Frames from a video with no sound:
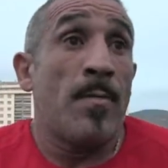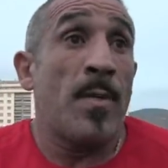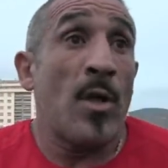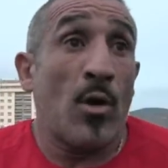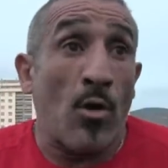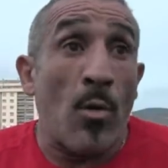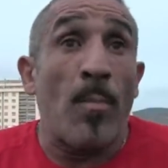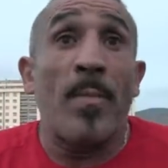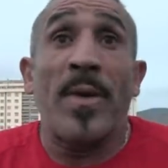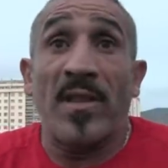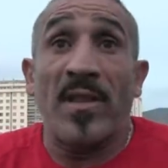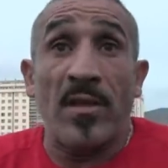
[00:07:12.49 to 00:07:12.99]
Y
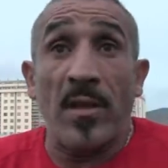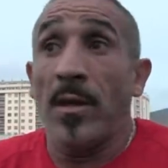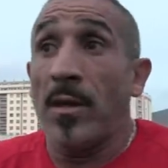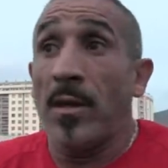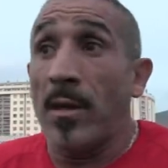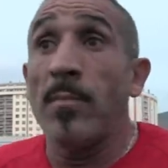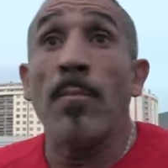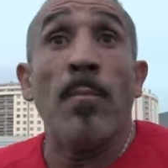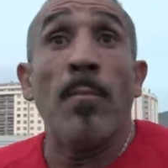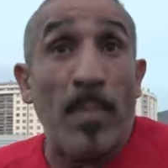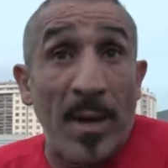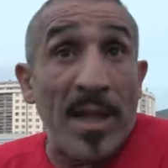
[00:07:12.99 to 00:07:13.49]

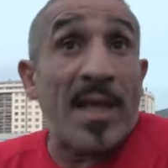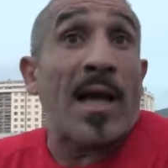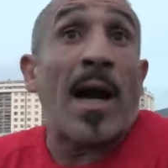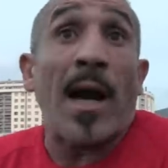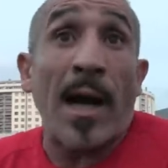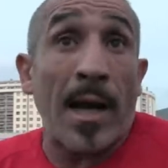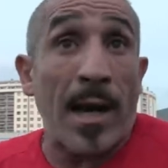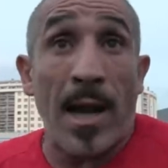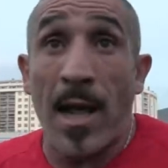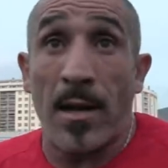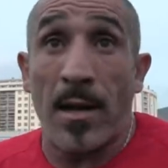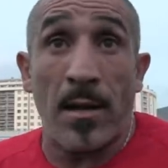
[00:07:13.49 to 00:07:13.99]
competir implica
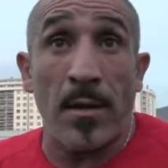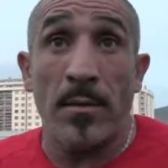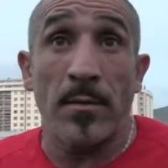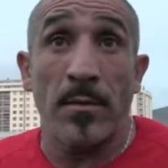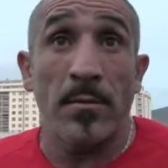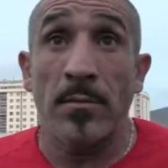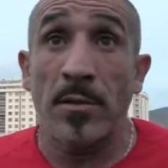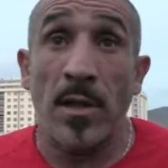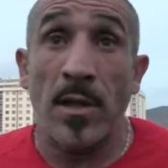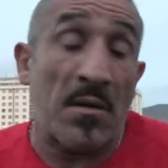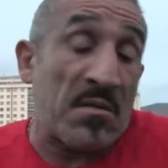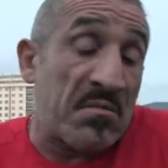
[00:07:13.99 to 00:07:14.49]
ganar.
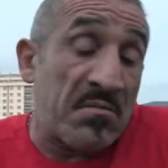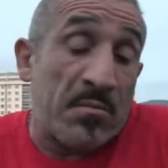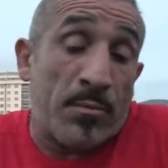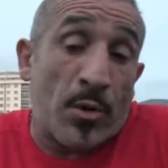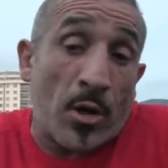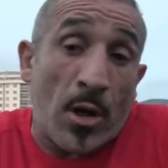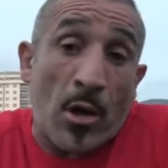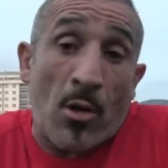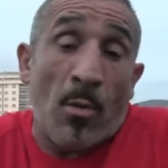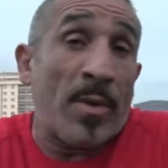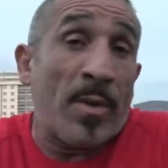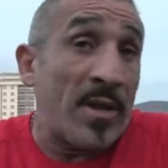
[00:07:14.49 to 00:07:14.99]
O sea,
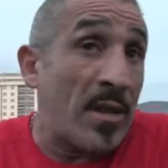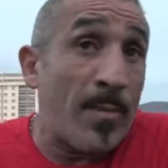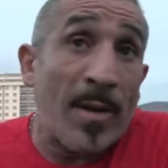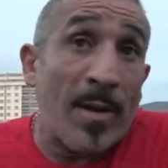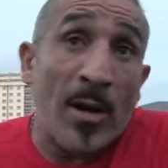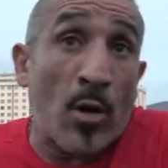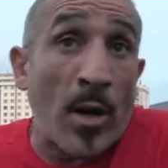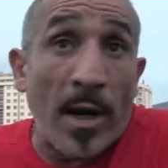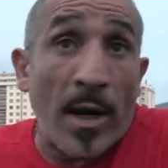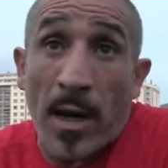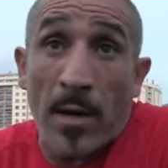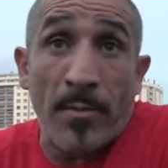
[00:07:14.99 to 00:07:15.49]
porque competir
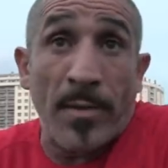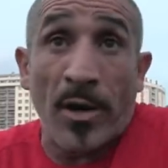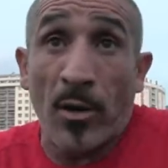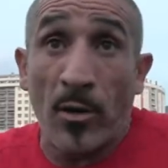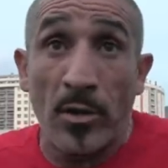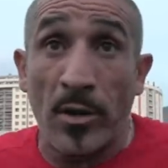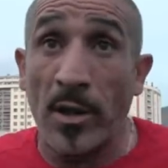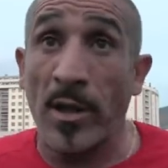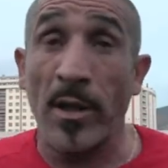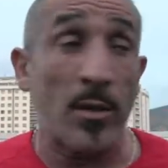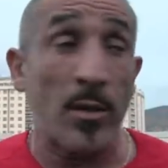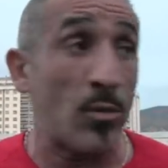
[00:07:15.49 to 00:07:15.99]
para no ganar,
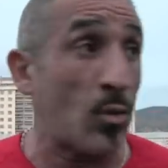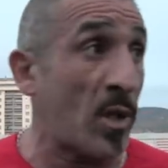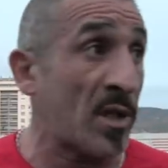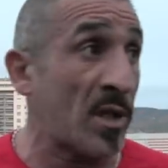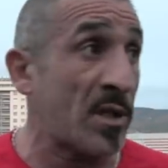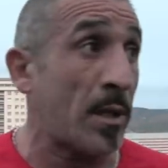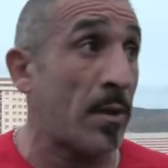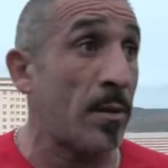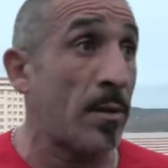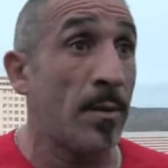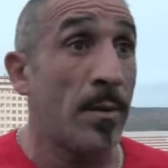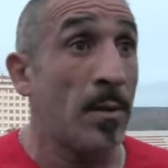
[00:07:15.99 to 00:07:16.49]
mejor te queda en tu
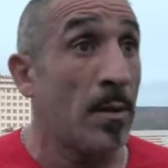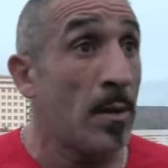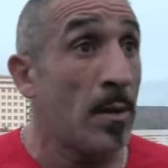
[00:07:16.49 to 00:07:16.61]
casa.